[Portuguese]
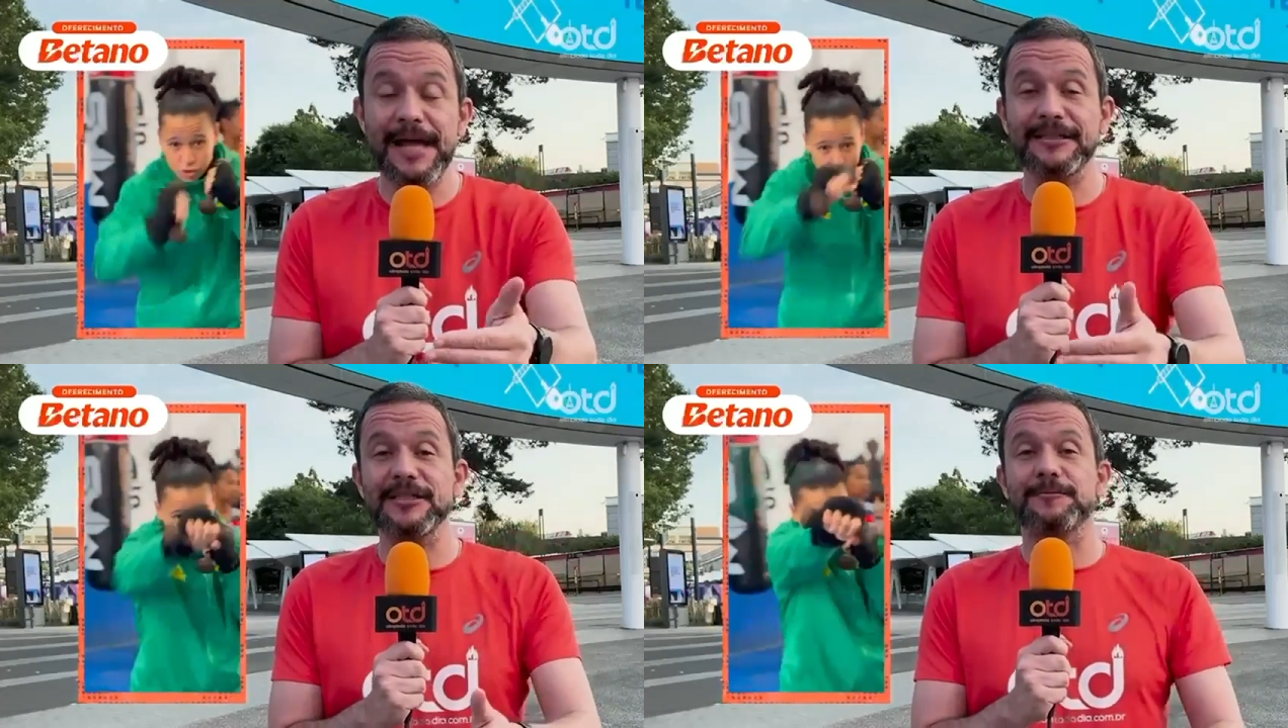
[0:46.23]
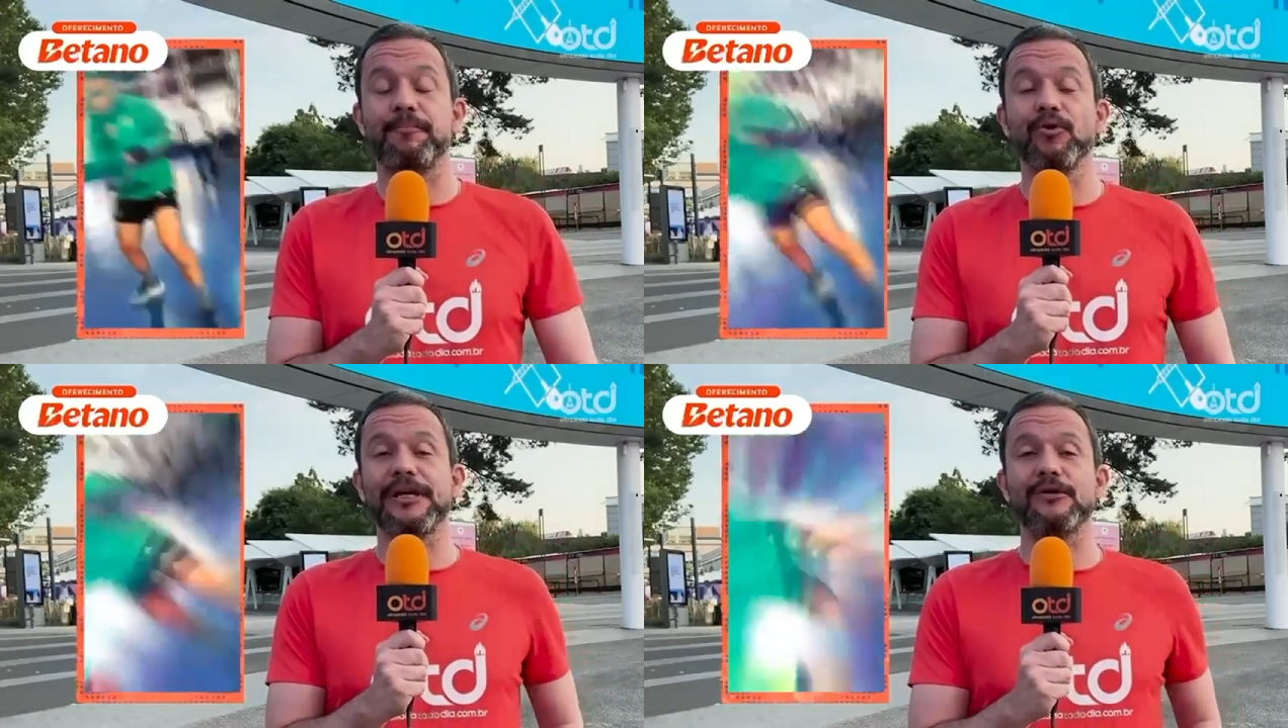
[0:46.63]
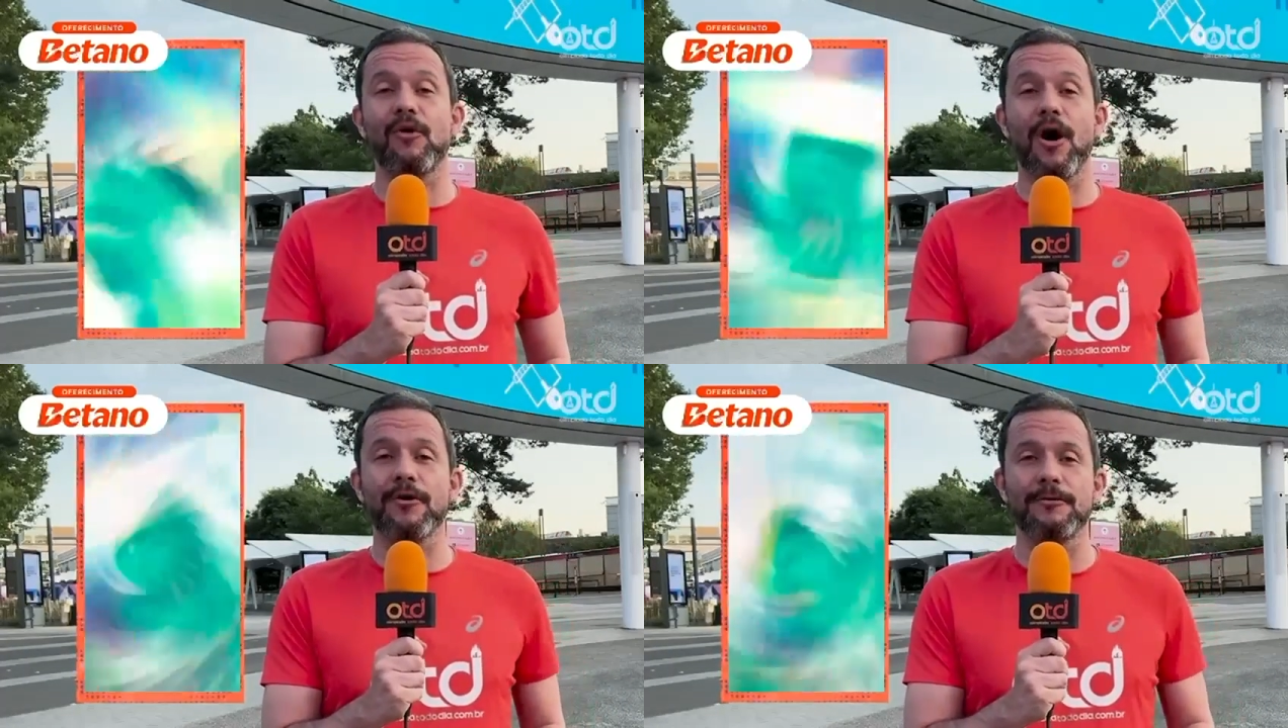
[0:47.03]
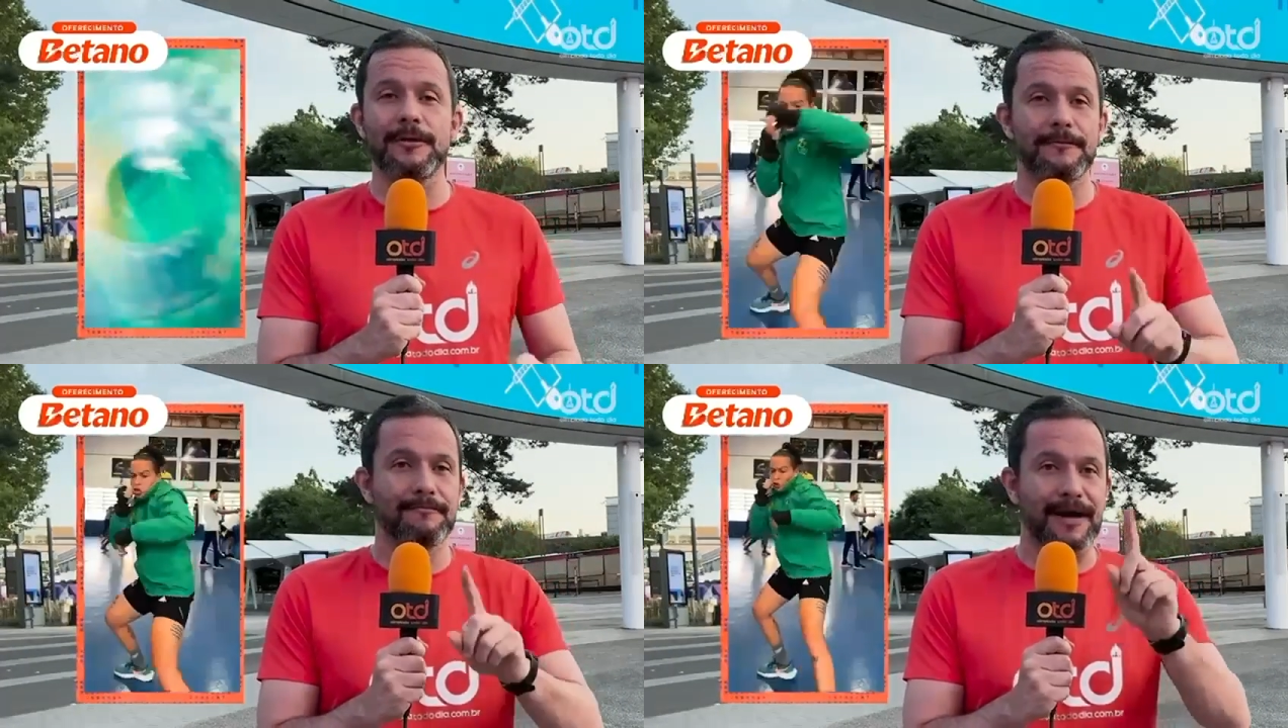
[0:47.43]
na disputa do ouro.
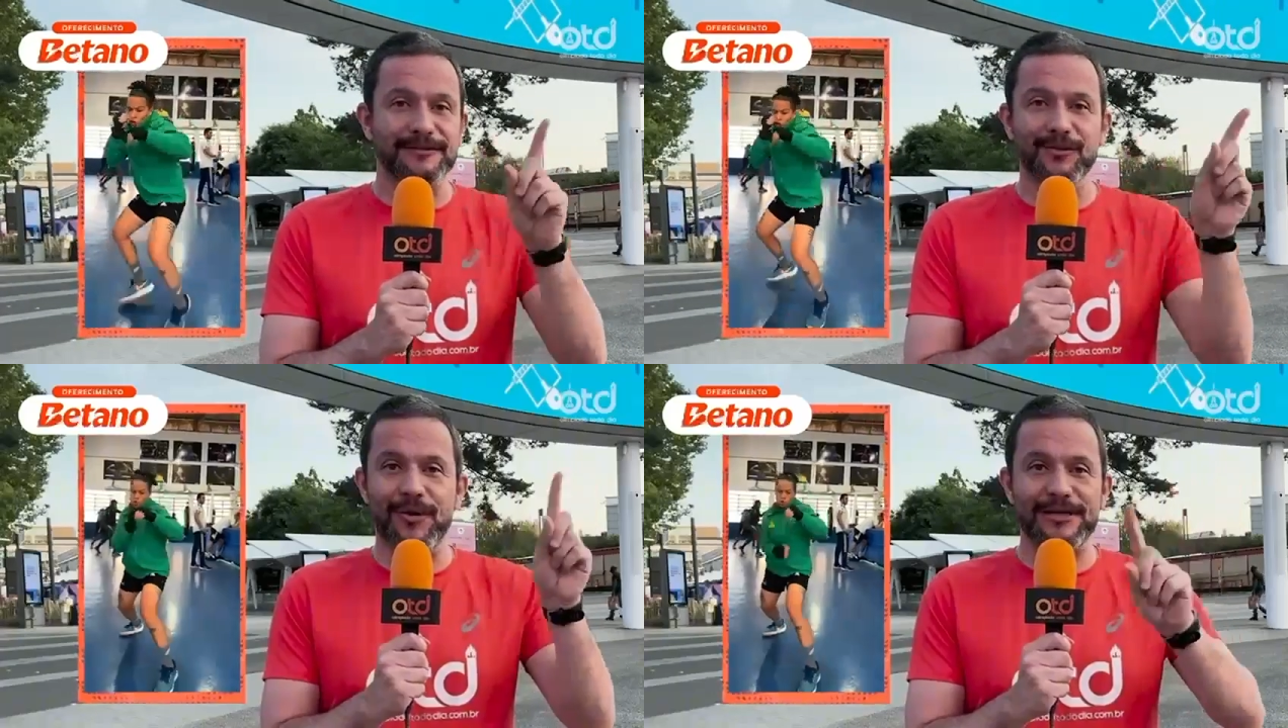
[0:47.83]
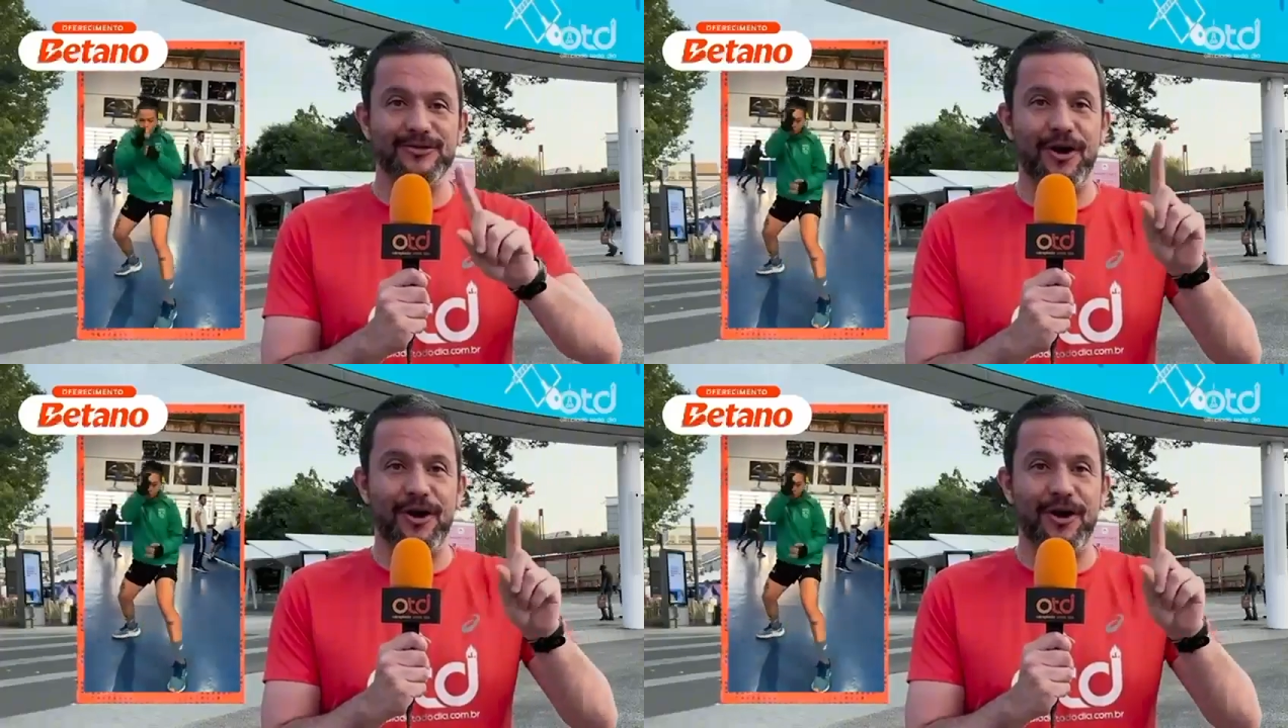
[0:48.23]
Mas não é